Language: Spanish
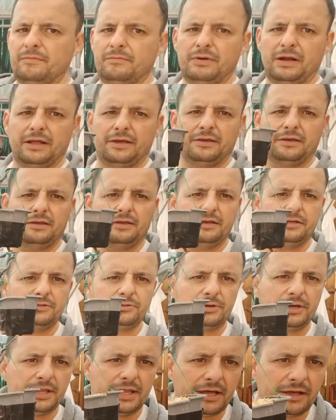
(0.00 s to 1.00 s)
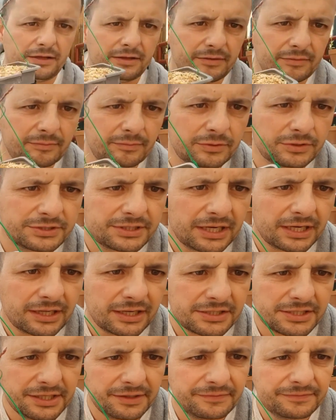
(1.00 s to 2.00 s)
Vale, y esto queda pues tal que
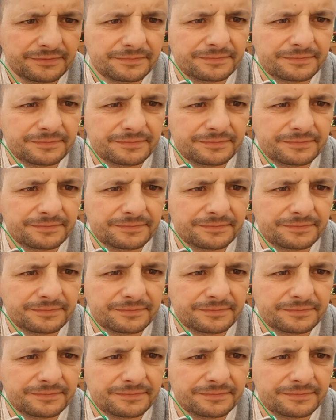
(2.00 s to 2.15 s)
así.